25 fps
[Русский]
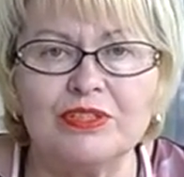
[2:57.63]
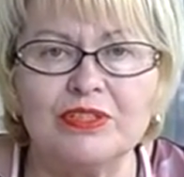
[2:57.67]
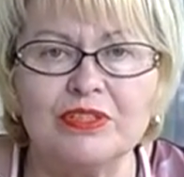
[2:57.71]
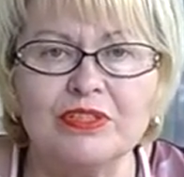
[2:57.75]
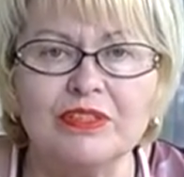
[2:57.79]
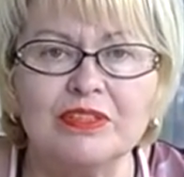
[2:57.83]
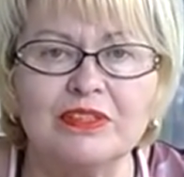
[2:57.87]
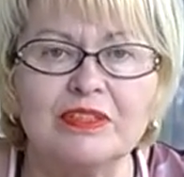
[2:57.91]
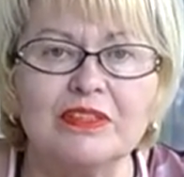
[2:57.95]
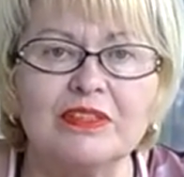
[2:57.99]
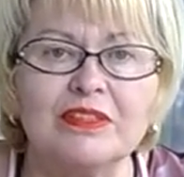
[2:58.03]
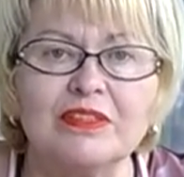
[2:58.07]

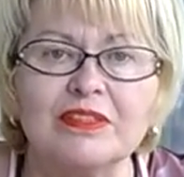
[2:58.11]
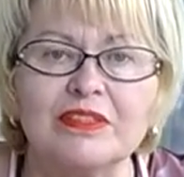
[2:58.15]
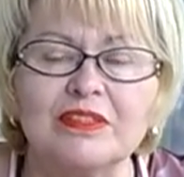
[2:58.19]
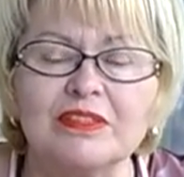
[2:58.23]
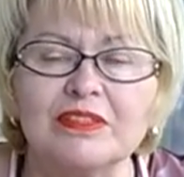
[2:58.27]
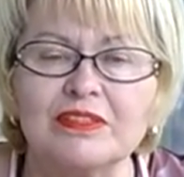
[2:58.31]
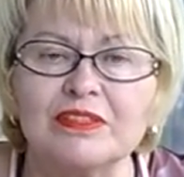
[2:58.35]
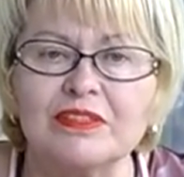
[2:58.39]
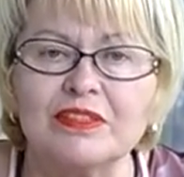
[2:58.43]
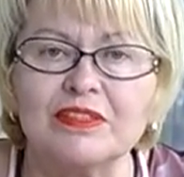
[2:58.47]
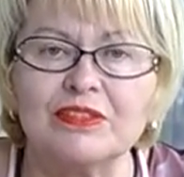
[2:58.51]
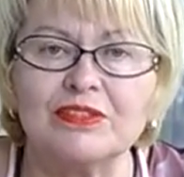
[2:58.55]
Это и
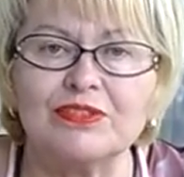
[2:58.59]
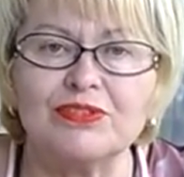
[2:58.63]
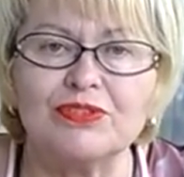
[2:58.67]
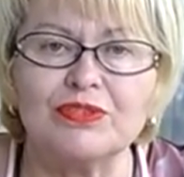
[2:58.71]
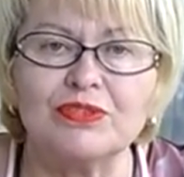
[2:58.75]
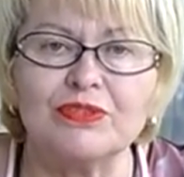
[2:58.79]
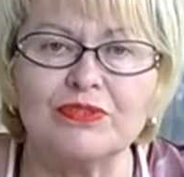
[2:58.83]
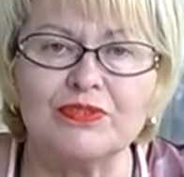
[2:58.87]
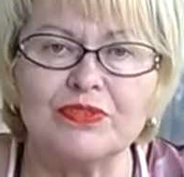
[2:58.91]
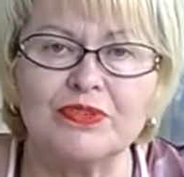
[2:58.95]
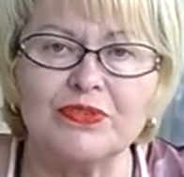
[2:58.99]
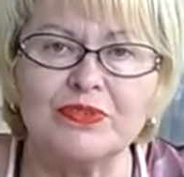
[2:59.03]

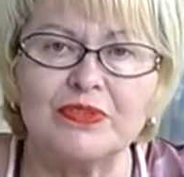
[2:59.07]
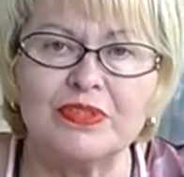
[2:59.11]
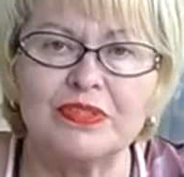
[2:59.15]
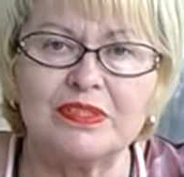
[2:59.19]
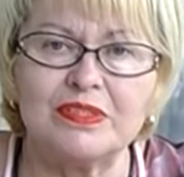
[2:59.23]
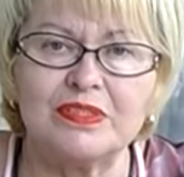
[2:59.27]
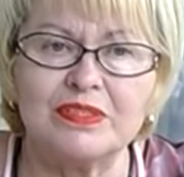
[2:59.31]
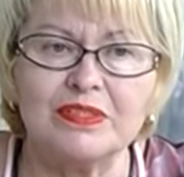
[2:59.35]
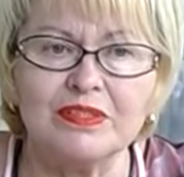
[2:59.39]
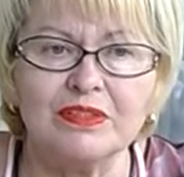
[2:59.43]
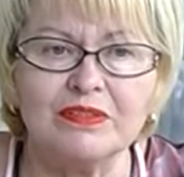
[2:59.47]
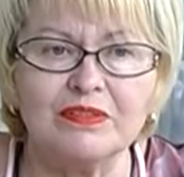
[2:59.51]
недостаточность
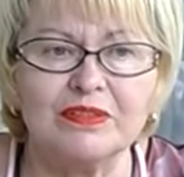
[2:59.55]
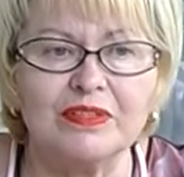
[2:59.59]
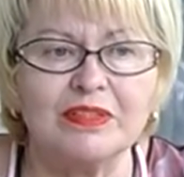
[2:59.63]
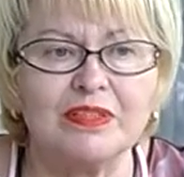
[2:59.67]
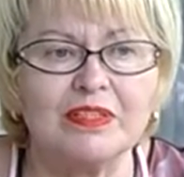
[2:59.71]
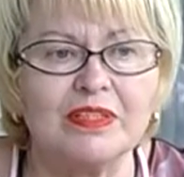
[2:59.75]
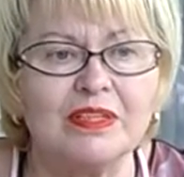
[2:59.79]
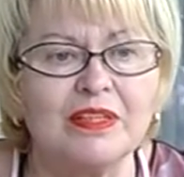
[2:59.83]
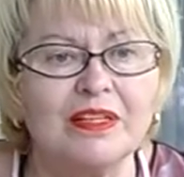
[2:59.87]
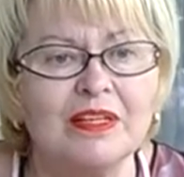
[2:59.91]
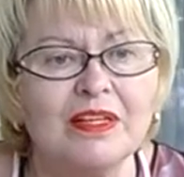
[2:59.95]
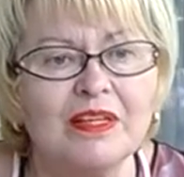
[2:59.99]

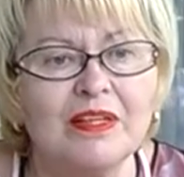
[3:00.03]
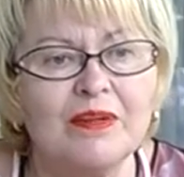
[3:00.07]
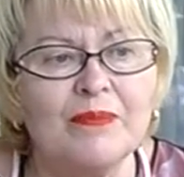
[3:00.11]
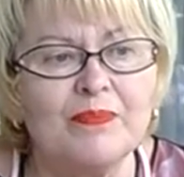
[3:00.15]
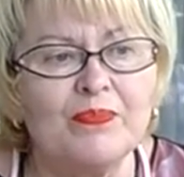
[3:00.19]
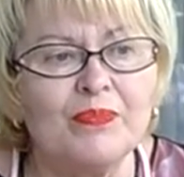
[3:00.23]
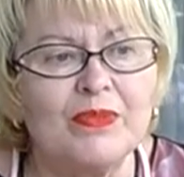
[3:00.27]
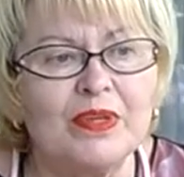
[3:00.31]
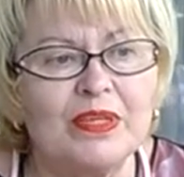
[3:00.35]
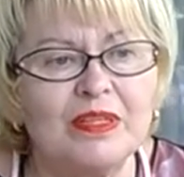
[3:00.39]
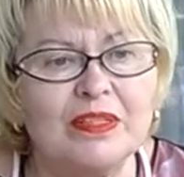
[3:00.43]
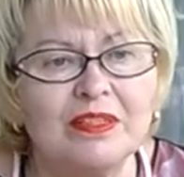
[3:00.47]
финансирования,
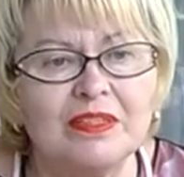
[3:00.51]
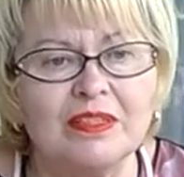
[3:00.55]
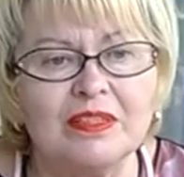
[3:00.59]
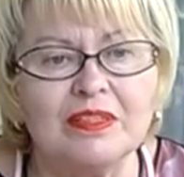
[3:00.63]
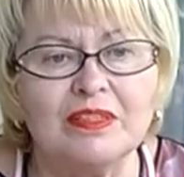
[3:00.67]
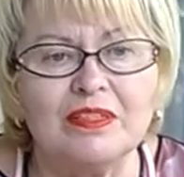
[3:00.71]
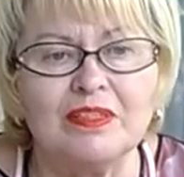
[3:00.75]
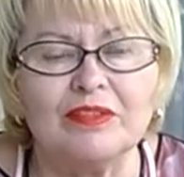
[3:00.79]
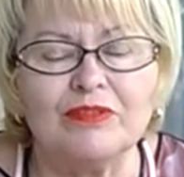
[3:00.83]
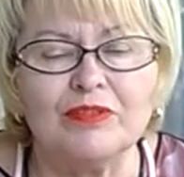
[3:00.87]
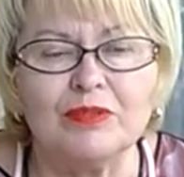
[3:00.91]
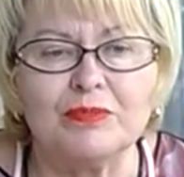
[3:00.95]
это
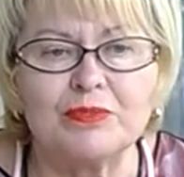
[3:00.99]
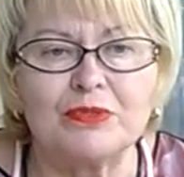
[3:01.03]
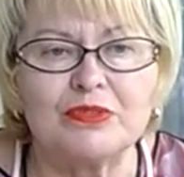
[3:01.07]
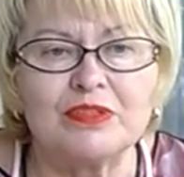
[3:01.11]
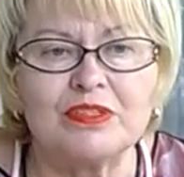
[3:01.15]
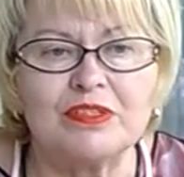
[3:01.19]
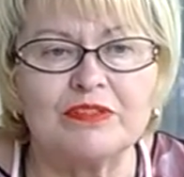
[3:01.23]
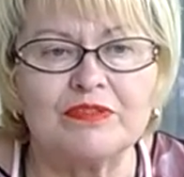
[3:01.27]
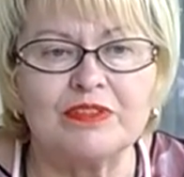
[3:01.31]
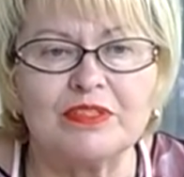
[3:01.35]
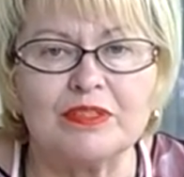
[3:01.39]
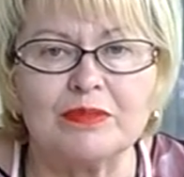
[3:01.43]
и
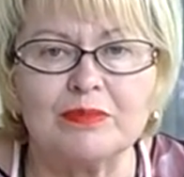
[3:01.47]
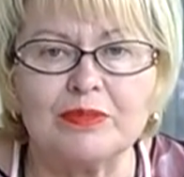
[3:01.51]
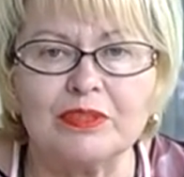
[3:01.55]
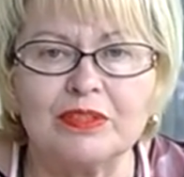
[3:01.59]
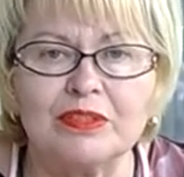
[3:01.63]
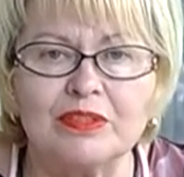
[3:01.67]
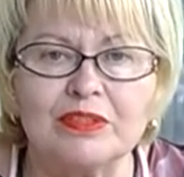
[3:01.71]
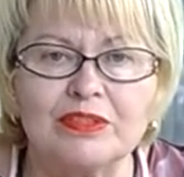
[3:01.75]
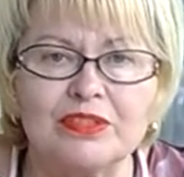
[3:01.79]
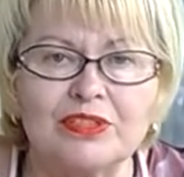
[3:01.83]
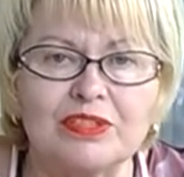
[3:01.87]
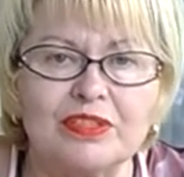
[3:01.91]
вопросы
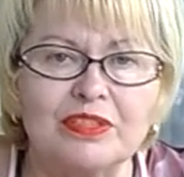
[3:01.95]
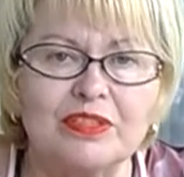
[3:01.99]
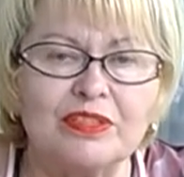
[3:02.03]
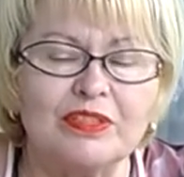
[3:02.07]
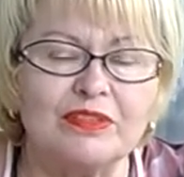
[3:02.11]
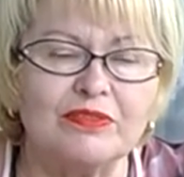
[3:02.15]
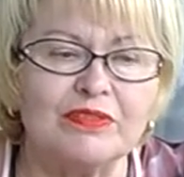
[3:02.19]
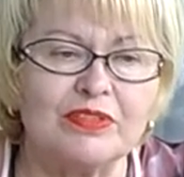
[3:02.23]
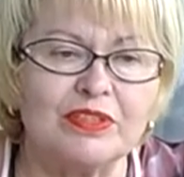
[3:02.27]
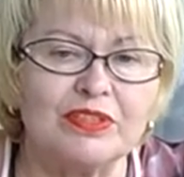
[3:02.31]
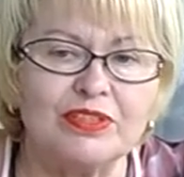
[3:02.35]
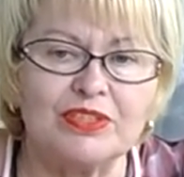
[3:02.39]
взаимоотношений
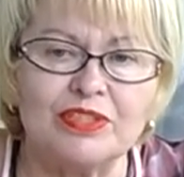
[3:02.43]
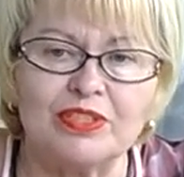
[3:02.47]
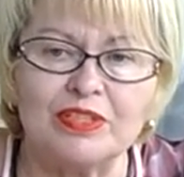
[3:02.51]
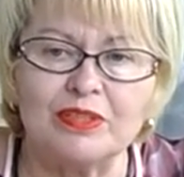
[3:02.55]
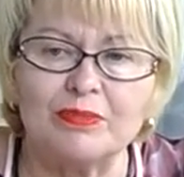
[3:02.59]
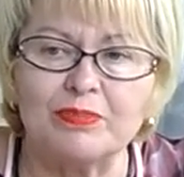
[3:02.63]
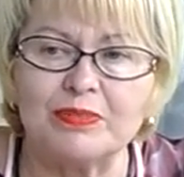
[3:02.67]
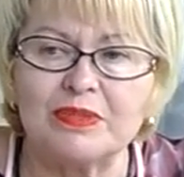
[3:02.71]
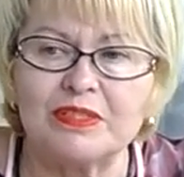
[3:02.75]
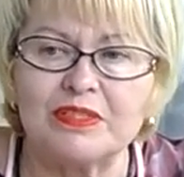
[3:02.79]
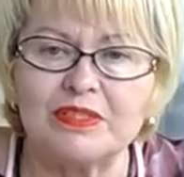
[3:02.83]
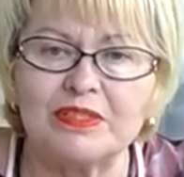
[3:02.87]
врача и
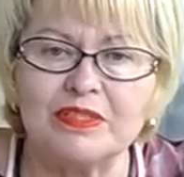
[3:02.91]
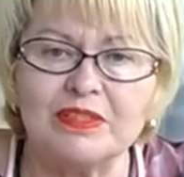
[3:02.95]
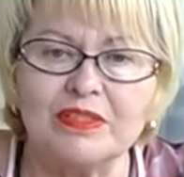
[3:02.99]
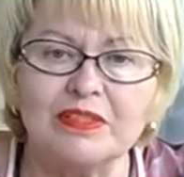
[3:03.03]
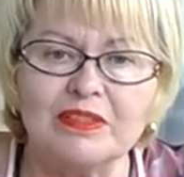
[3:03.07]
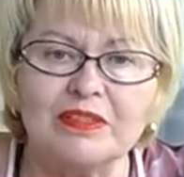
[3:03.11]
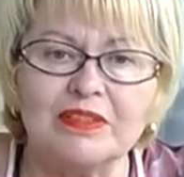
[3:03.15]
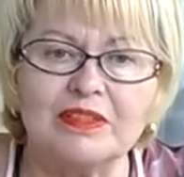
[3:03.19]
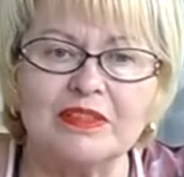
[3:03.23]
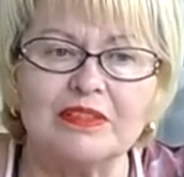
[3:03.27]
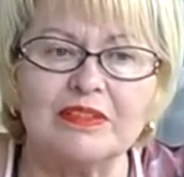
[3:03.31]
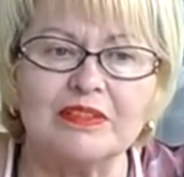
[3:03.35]

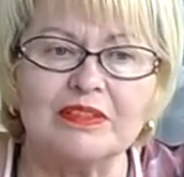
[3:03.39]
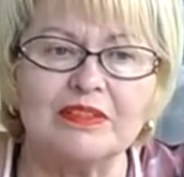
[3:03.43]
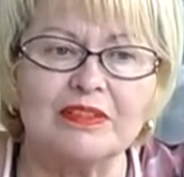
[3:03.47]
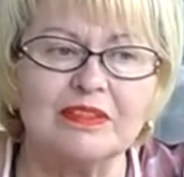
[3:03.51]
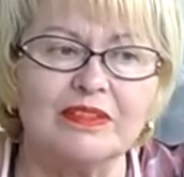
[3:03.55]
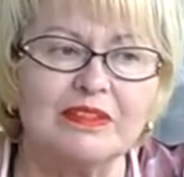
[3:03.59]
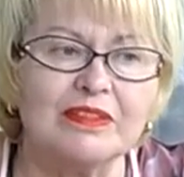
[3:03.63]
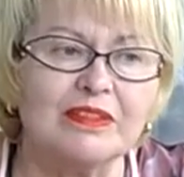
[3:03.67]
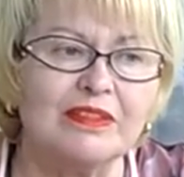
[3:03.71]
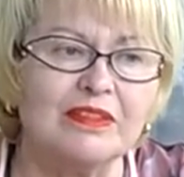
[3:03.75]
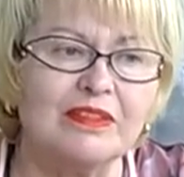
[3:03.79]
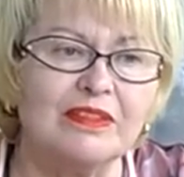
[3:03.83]
пациента,
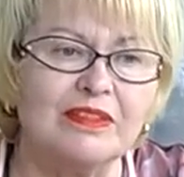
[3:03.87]
это